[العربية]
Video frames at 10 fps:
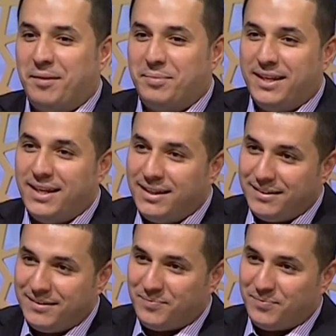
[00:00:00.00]
تبيين,
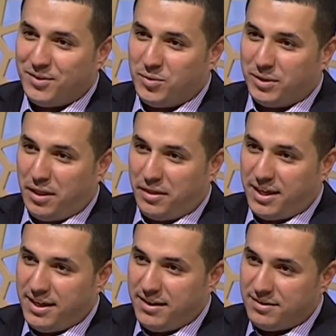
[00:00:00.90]
تبيين
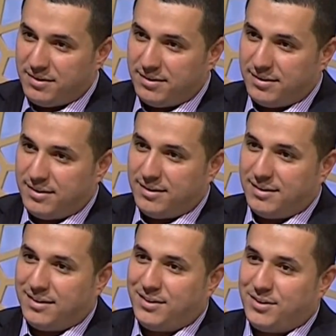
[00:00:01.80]
وتذكير
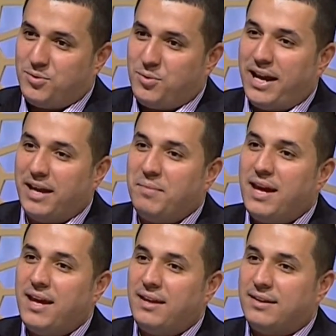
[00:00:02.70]
تذكير
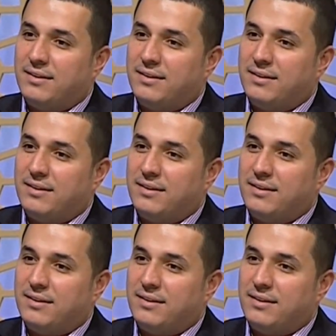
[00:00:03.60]
وحمايه